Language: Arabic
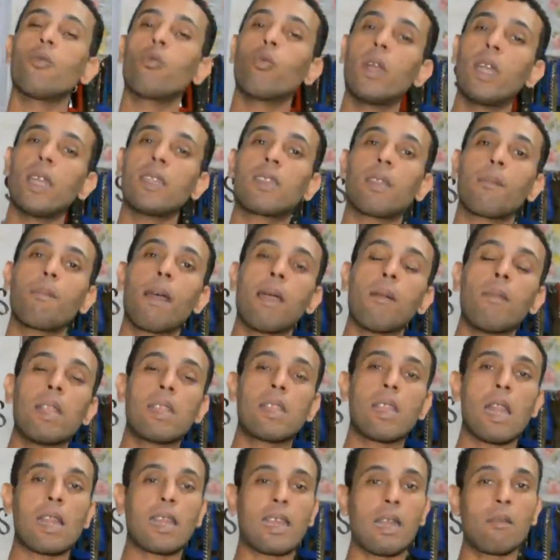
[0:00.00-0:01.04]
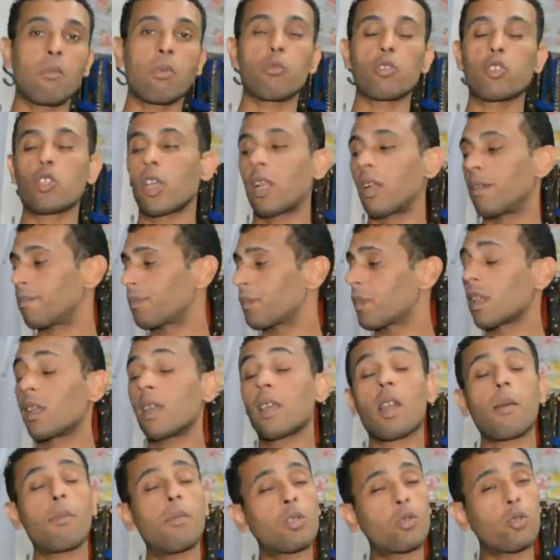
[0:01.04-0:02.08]
وتبقى عملت الكلب مشكله
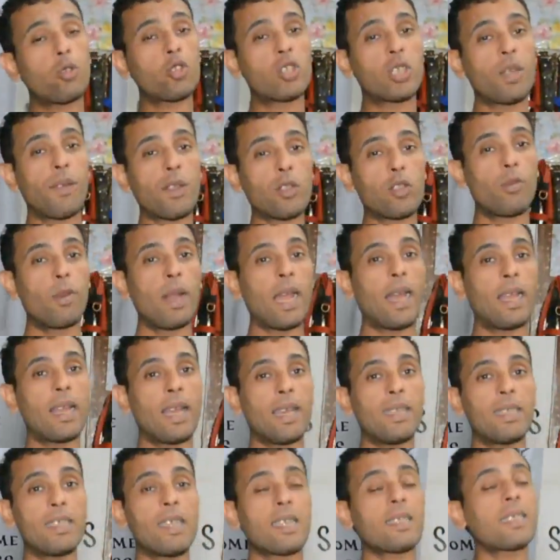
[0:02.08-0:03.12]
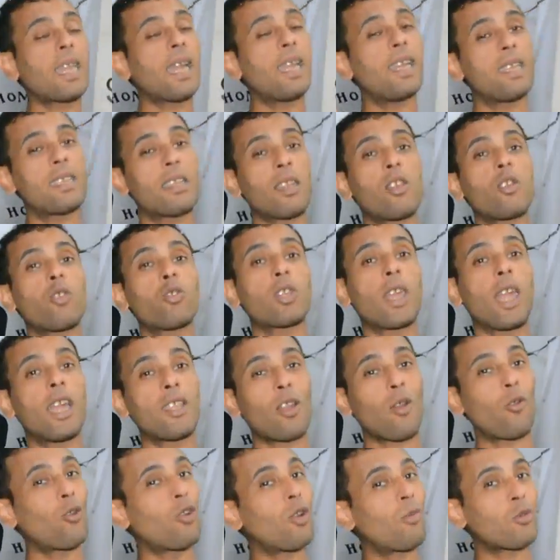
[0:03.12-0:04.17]
يا رب تكونوا استفدتوا من الحلقه ديت تحياتي ليكم
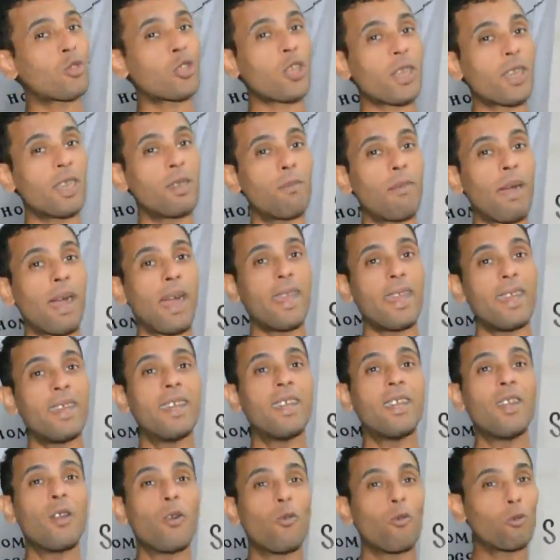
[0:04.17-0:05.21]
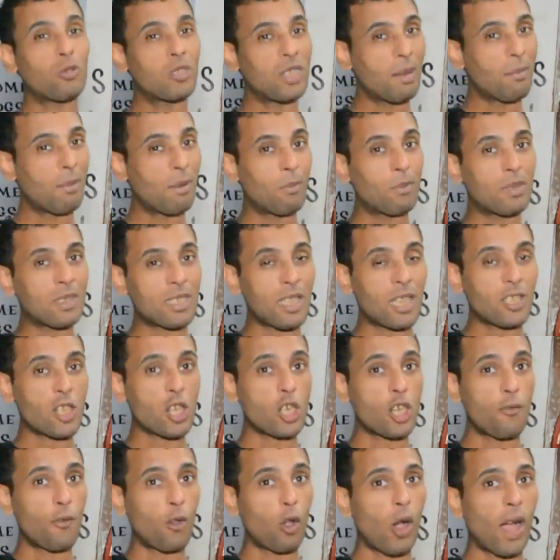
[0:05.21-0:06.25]
وتحياتي لكل المشتركين معايا وزي ما
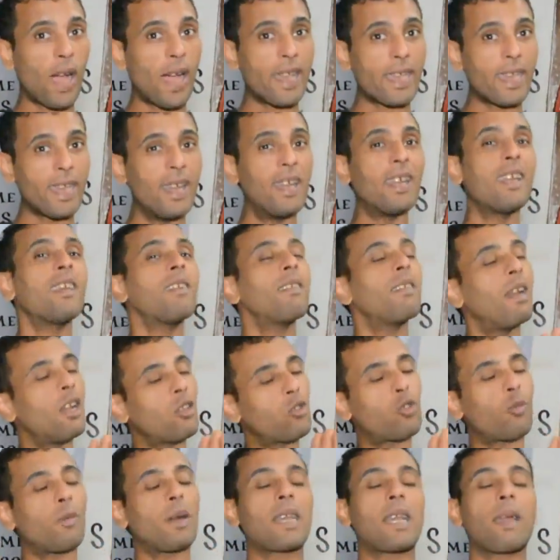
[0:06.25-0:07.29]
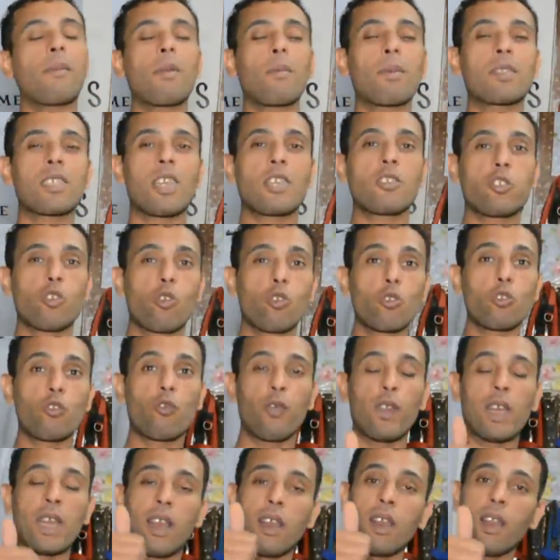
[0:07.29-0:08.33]
بنستخسرش فيكم حاجه انتوا كمان ما تستخسروش
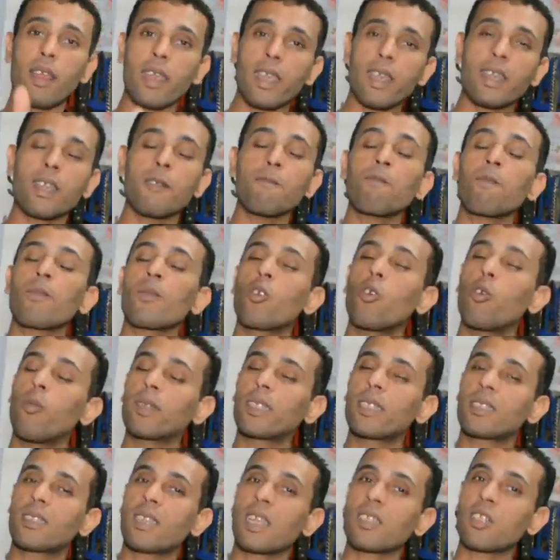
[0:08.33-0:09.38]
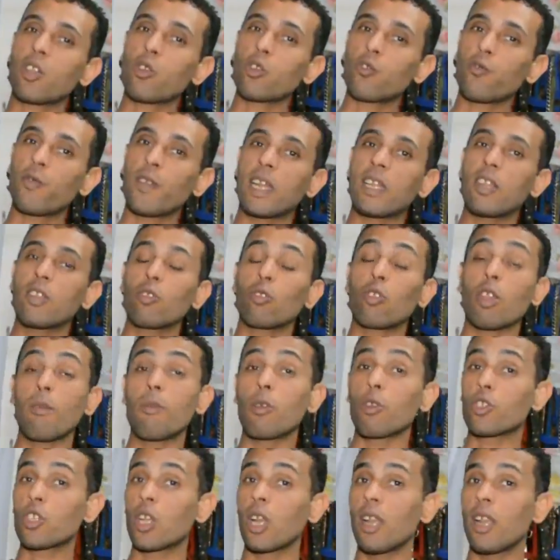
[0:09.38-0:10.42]
فينا اللايك وما تستخسروش فينا ان انتوا
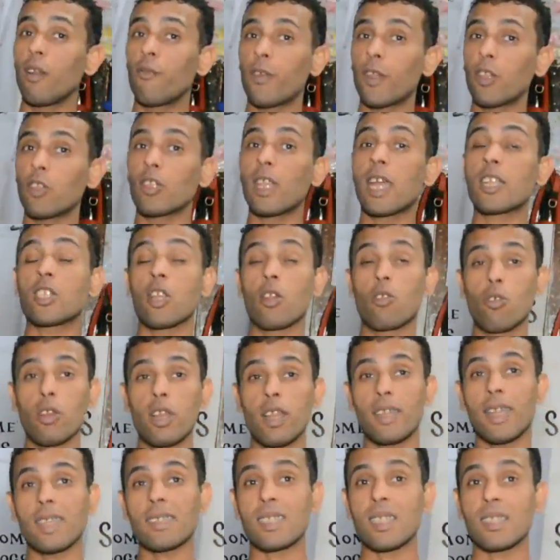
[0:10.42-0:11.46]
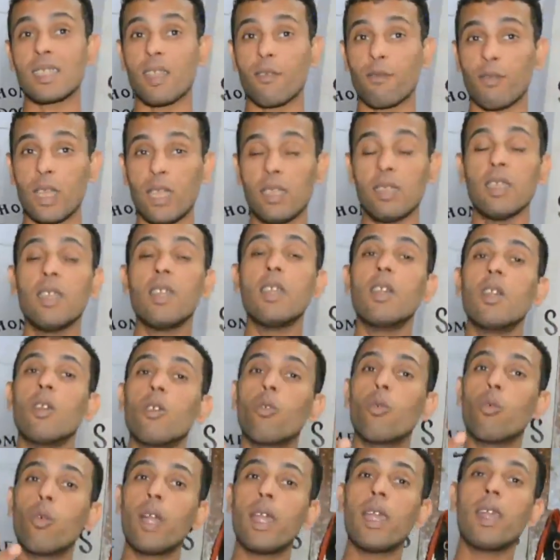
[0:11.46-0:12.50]
تعملوا شير للفيديو ده عشان كل الناس تستفيد
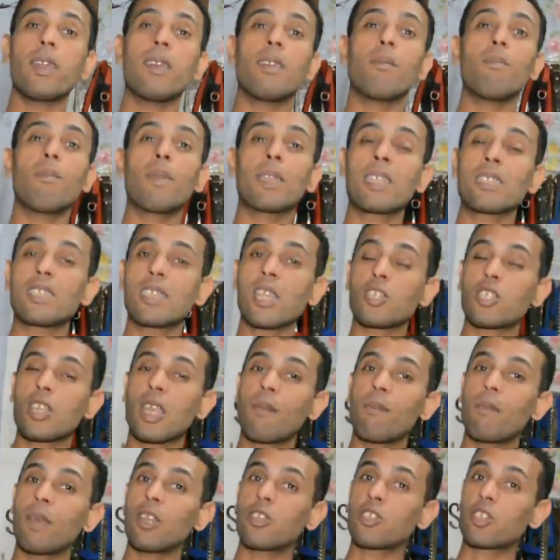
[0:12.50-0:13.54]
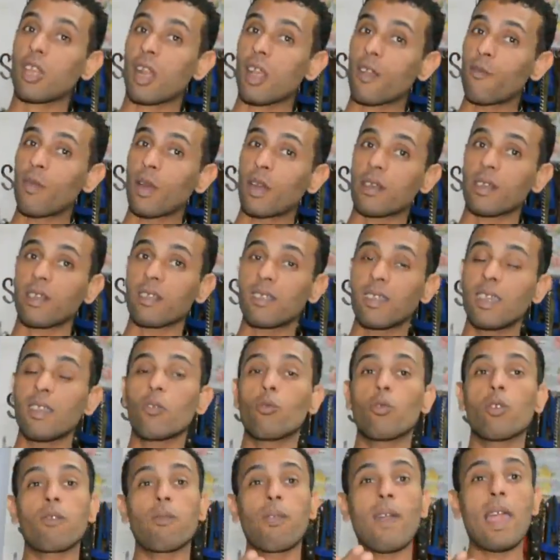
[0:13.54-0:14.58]
وما تنساش تعمل اشتراك في القناتين
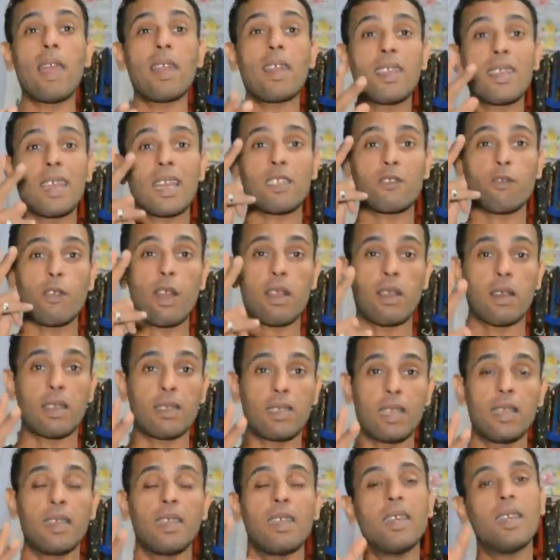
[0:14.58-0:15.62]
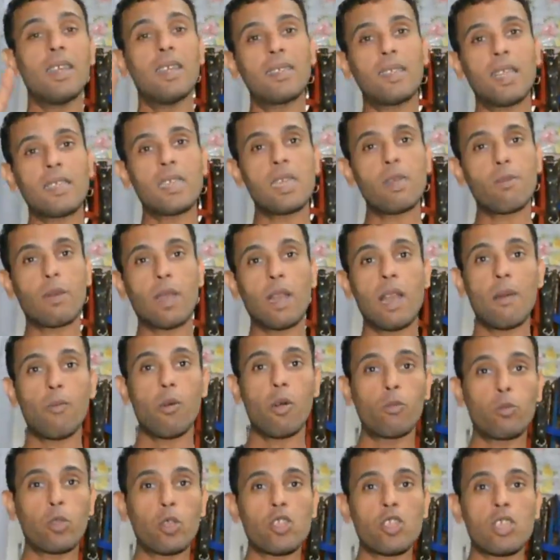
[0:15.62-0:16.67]
وتفعل الجرس في القناتين تدريب كلاب
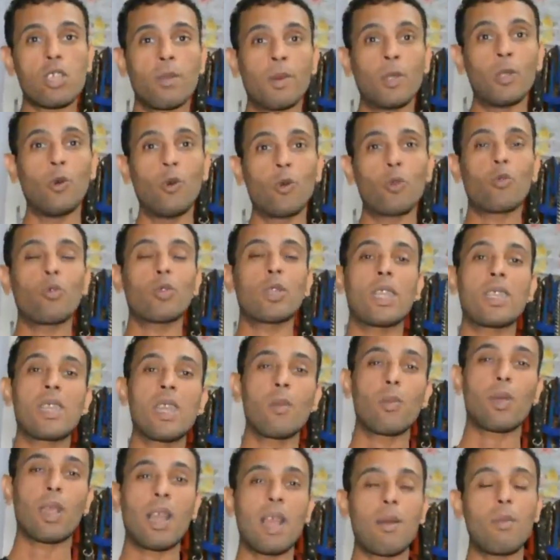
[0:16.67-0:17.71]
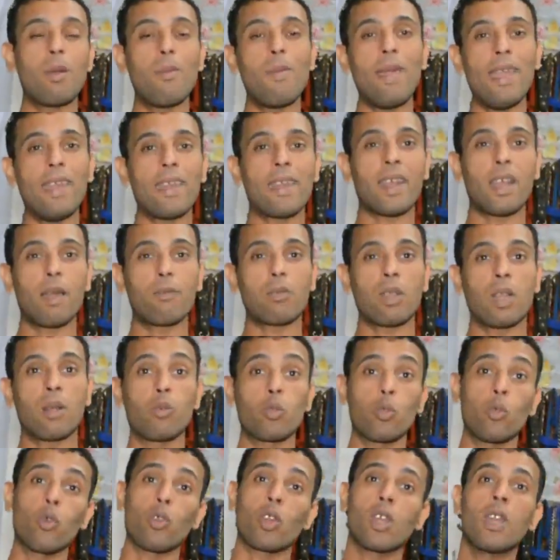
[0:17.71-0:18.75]
هوم دوجز ابو نور وتدريب كلاب البحيره كابتن
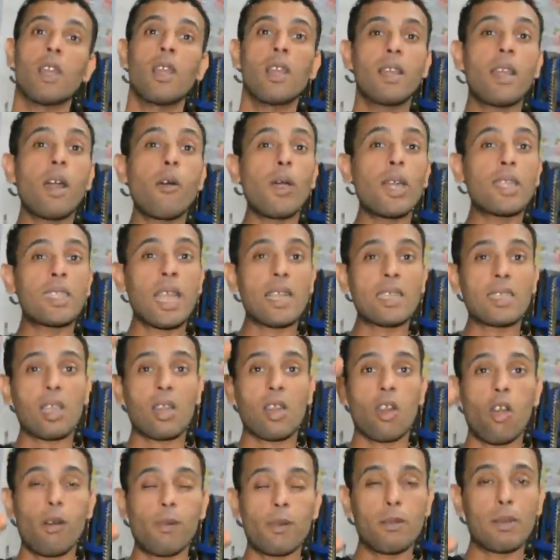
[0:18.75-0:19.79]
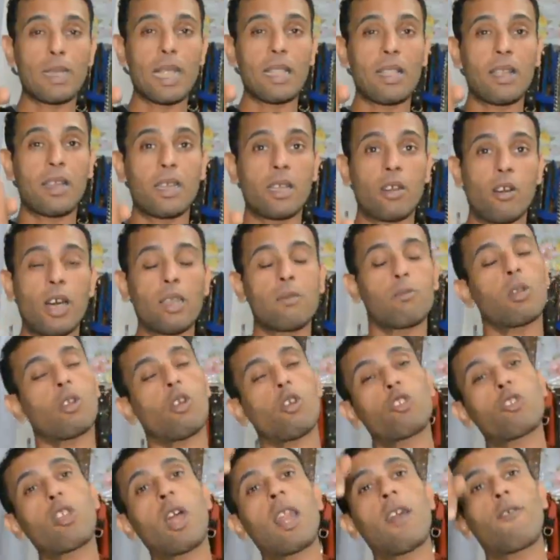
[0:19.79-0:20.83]
ابو نور لو احتجت الروابط بتاعت القنوات
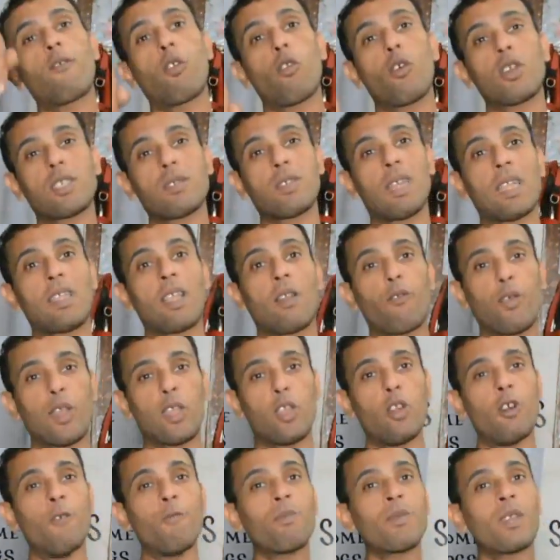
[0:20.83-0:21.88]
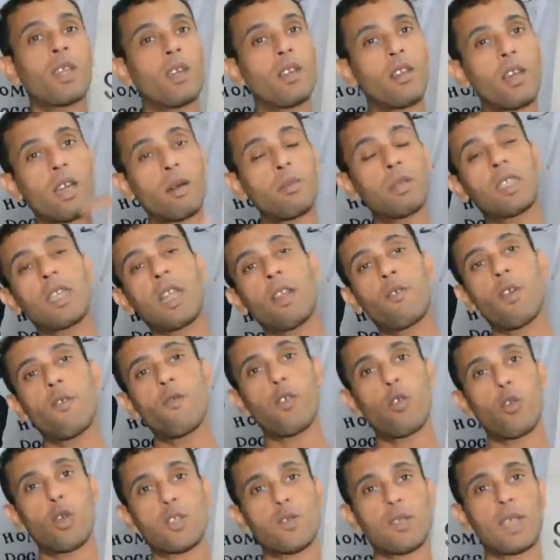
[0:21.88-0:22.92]
بنحطها لك في الوصف تحت الفيديو رقم التليفون
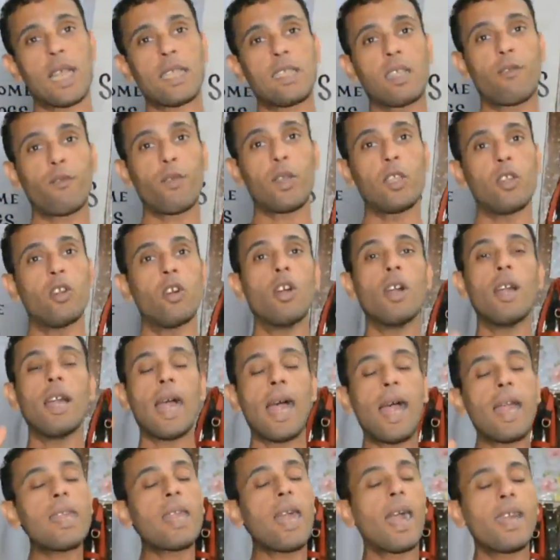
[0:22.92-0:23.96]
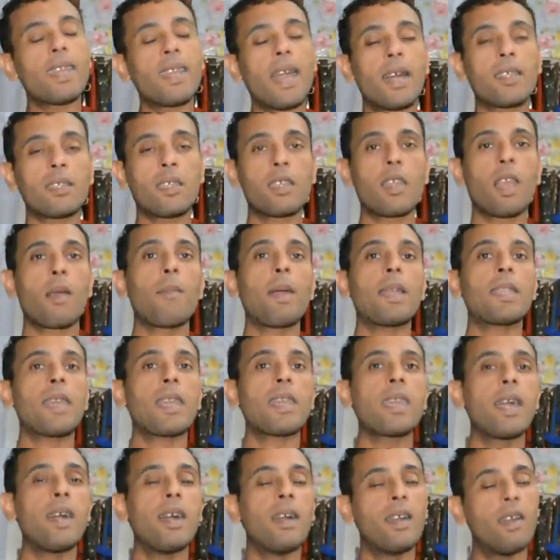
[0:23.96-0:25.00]
في الوصف تحت الفيديو اي حاجه حضرتك
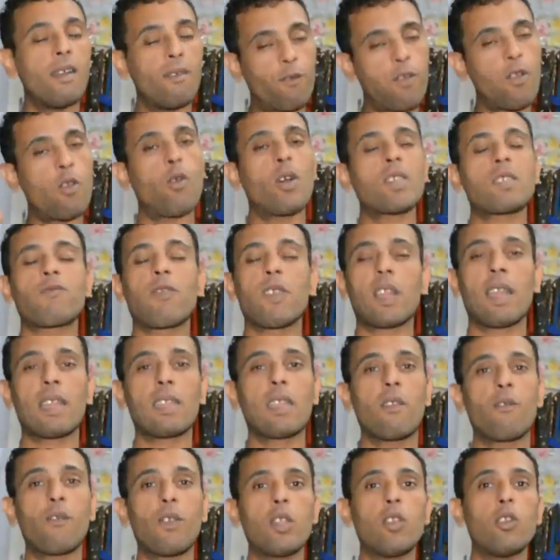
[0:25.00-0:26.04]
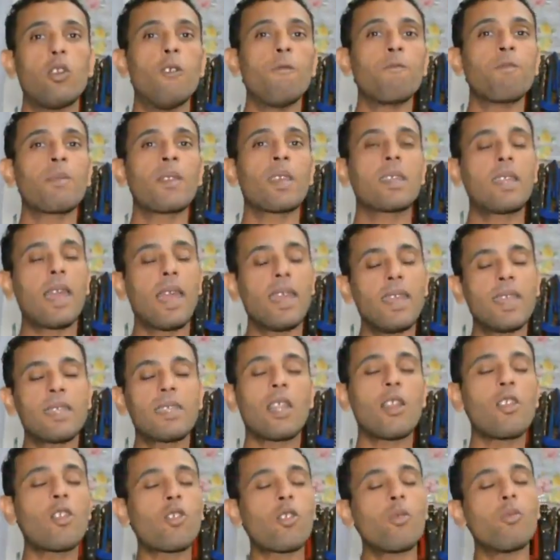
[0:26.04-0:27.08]
محتاجها في الوصف تحت الفيديو
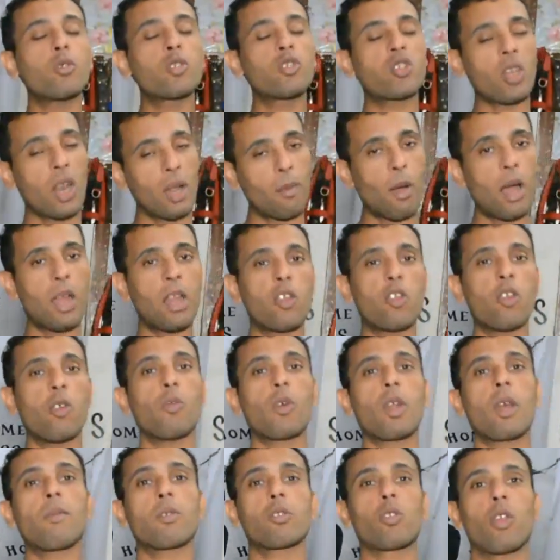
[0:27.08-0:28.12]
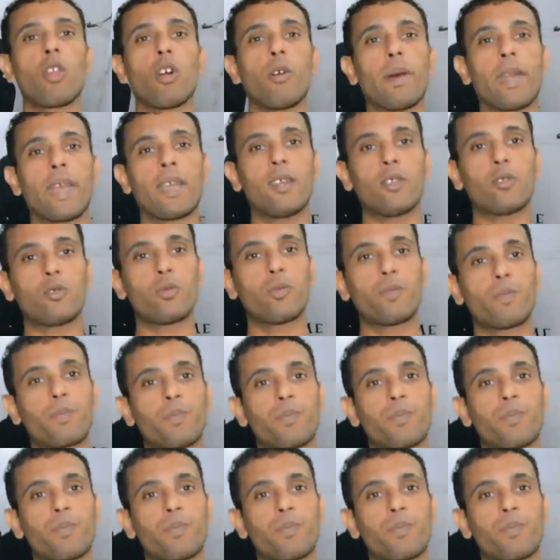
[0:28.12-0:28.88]
تحياتي ليكم والسلام عليكم ورحمه الله وبركاته